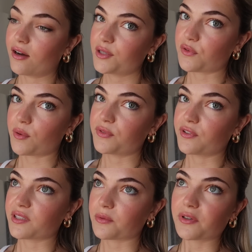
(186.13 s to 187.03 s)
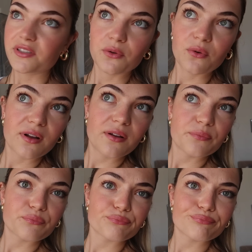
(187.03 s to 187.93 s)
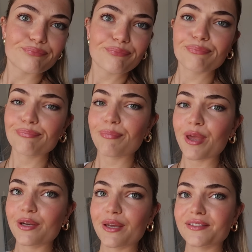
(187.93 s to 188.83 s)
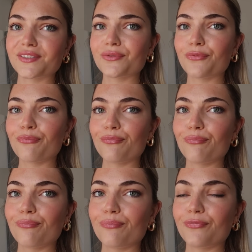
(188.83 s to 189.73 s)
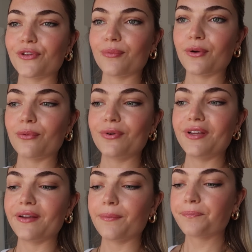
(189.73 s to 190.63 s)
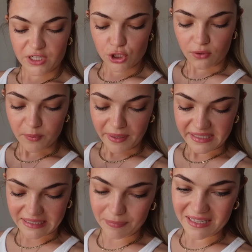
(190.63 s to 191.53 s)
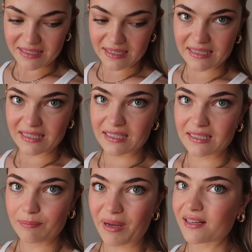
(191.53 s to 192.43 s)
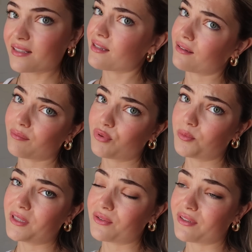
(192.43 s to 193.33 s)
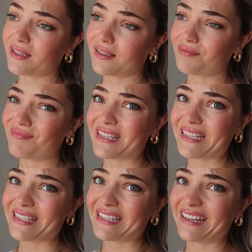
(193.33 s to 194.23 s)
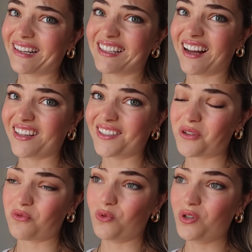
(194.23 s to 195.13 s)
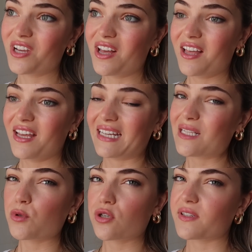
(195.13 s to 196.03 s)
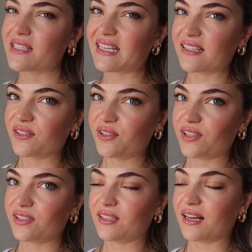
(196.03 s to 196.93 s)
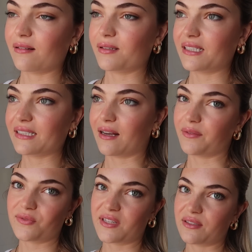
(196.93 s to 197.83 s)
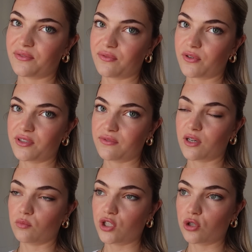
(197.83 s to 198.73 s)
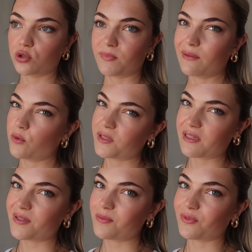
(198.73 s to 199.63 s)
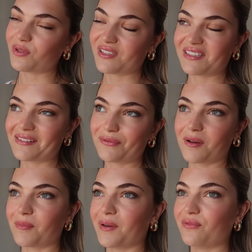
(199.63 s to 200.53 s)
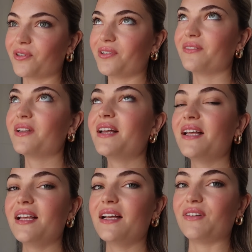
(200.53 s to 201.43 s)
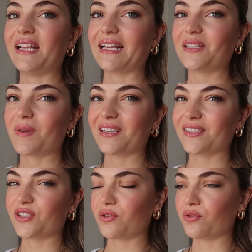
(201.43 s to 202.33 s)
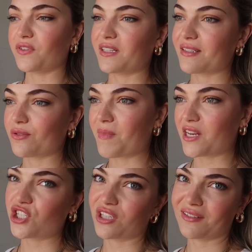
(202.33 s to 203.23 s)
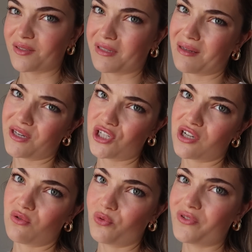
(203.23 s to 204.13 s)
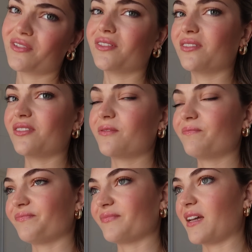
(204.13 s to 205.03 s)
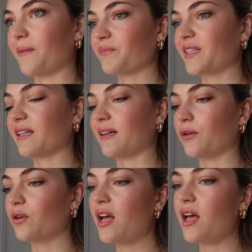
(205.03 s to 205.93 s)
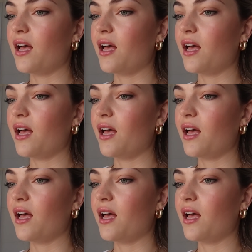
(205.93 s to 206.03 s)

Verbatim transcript: Oh, ich freue mich, weil ich habe auch richtig Hunger. Pancakes sind immer eine gute Idee. Dann schauen wir mal. Ich habe gestern den Badeanzug anprobiert und er sitzt leider gar nicht gut. Hätte mir schon fast denken können, aber ja, ich werde den auf jeden Fall heute wieder umtauschen. Bei dem Oberteil bin ich mir noch nicht sicher. Ich frage mal meine Freundin, weil eigentlich mag ich das schon nur, wenn das so Matching ist mit einer Matching-Hose und ja, keine Ahnung.